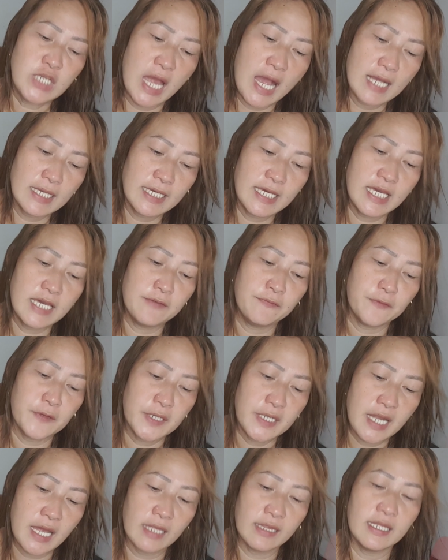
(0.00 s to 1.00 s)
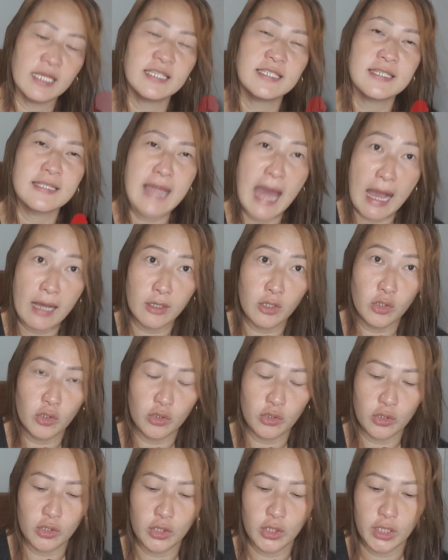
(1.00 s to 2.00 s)
Jackie Fernandez
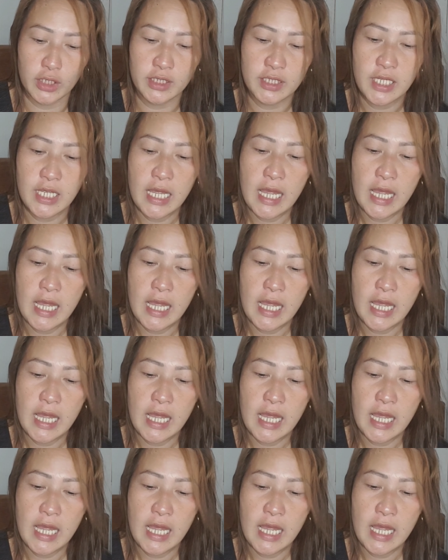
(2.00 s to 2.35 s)
Dagot.